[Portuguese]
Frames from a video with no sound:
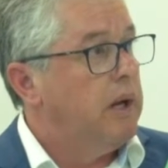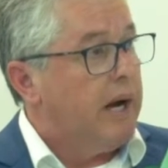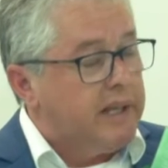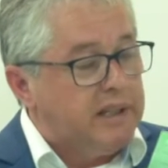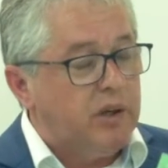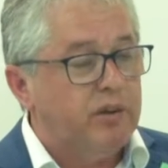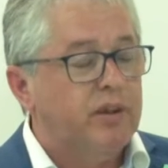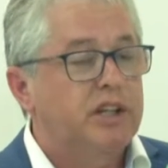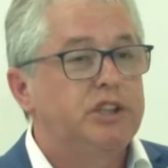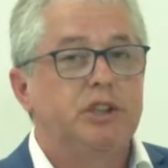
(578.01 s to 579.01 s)
aqui da
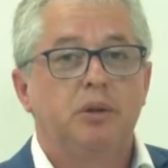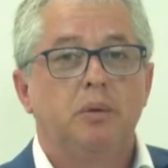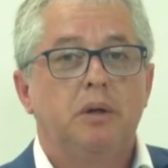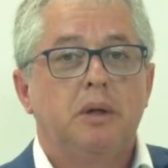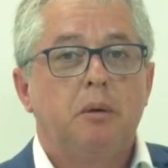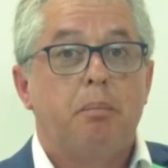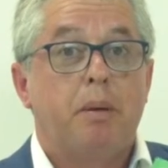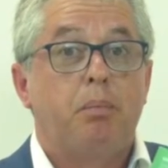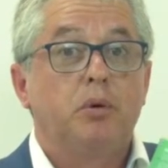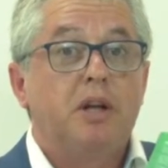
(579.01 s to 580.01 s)
nossa região,
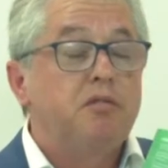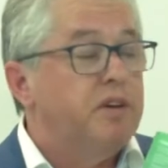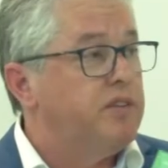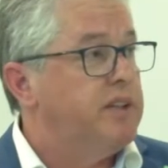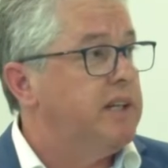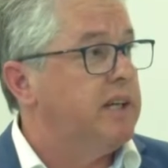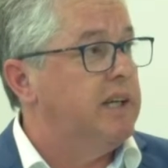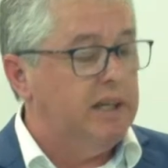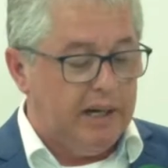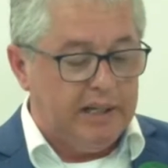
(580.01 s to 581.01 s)
para poder investir
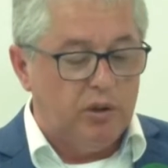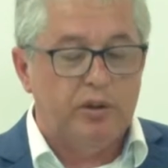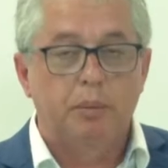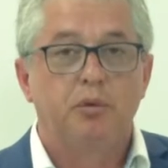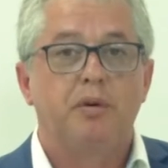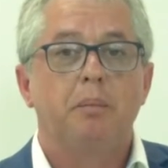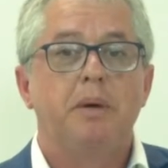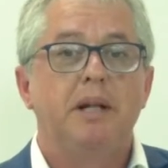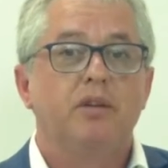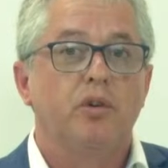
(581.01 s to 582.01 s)
aqui. Aqui nós temos
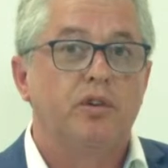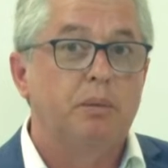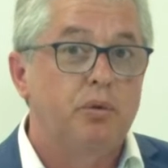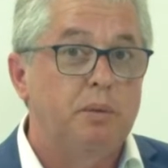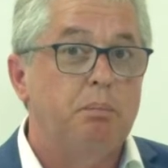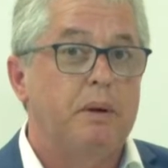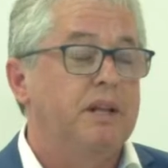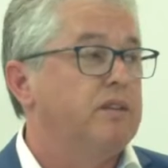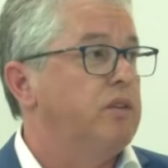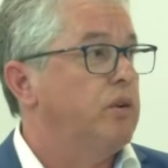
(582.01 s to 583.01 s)
famílias, nós temos
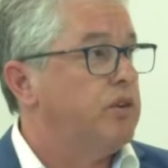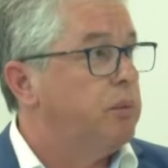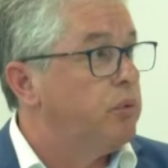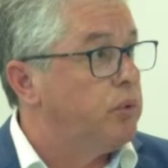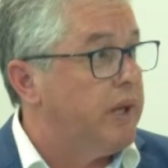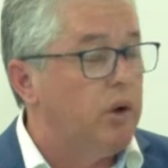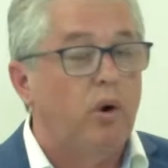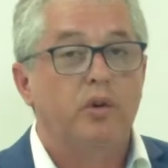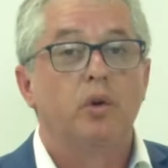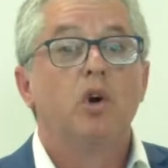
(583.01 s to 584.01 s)
empresas, nós temos o um
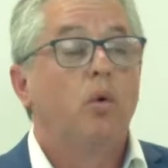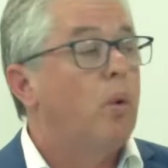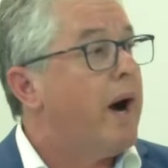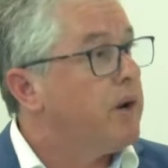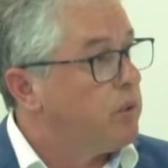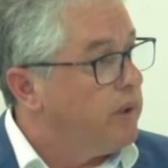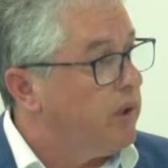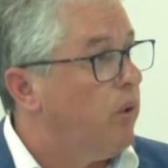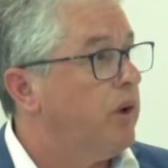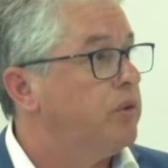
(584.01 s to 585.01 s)
negócio, o
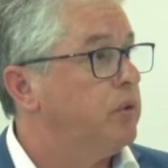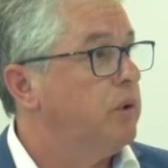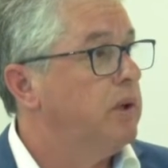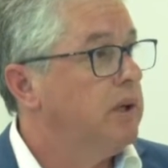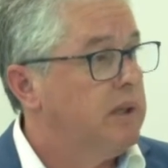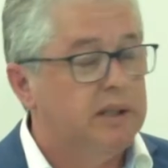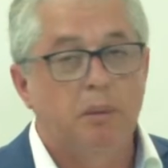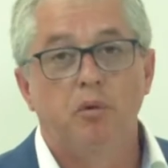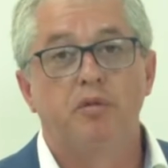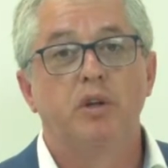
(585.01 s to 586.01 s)
agronegócio que
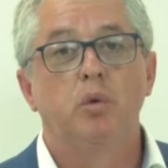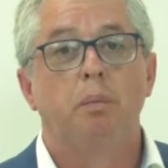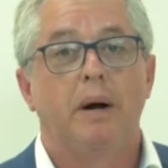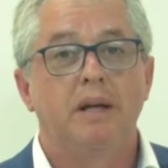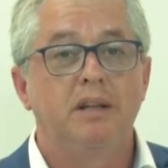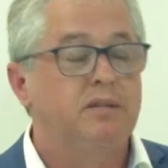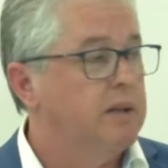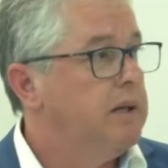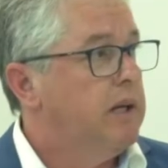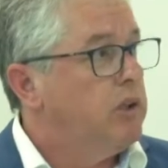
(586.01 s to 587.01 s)
está movendo o
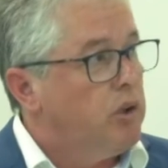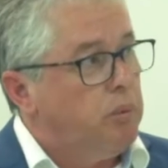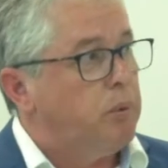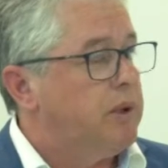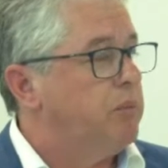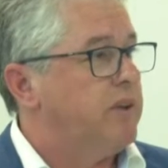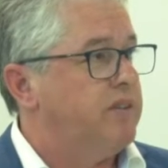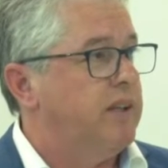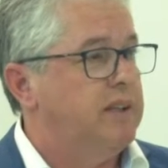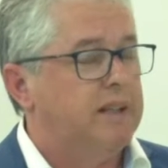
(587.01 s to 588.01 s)
país. E nós não podemos
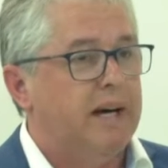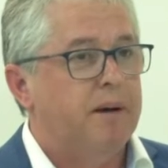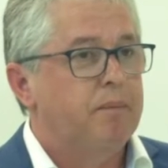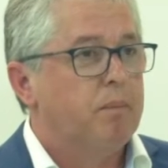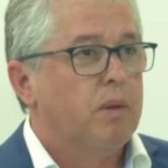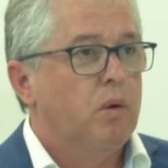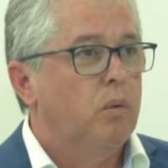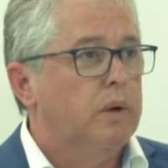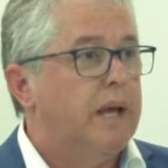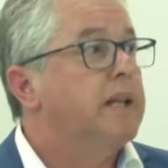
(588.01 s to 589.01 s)
aceitar
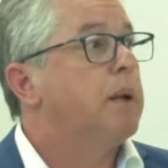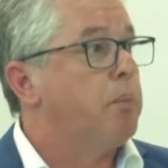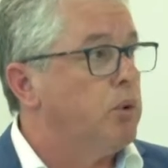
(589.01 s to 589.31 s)
um, quem está